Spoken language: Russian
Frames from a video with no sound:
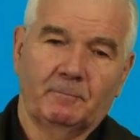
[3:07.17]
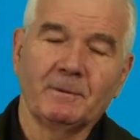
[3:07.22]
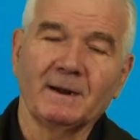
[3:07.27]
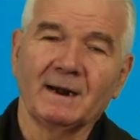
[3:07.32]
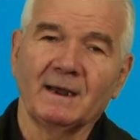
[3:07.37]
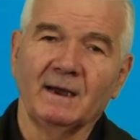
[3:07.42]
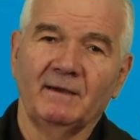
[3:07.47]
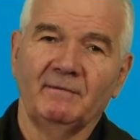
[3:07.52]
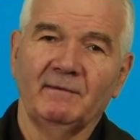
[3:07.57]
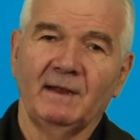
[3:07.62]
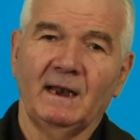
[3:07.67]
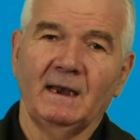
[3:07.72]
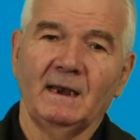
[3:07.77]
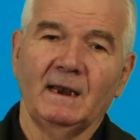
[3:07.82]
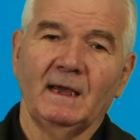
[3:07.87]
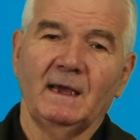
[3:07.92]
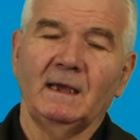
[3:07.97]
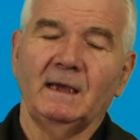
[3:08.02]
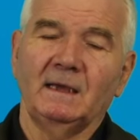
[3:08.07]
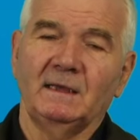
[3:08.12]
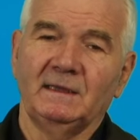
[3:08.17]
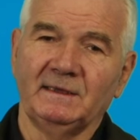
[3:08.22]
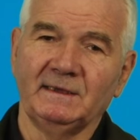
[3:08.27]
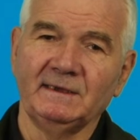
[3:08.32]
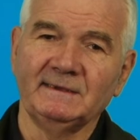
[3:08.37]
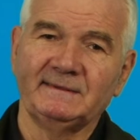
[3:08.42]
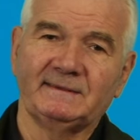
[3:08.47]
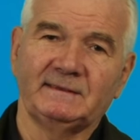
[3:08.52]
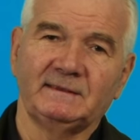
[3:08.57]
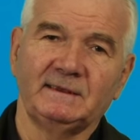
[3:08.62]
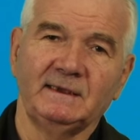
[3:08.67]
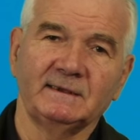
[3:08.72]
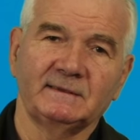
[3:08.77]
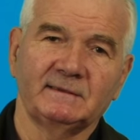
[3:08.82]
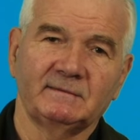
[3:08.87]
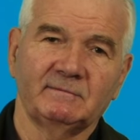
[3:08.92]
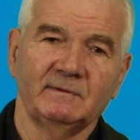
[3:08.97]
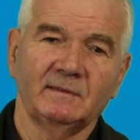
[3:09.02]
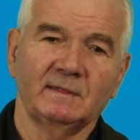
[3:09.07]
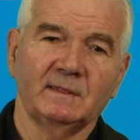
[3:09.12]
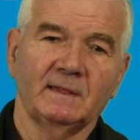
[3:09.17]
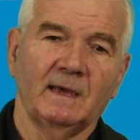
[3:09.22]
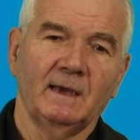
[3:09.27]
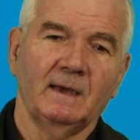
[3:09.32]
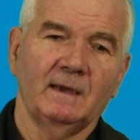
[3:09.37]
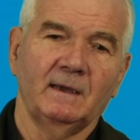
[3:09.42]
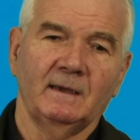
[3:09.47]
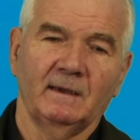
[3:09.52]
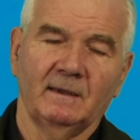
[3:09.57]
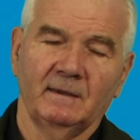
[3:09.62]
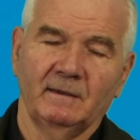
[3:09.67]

правильно, естественно,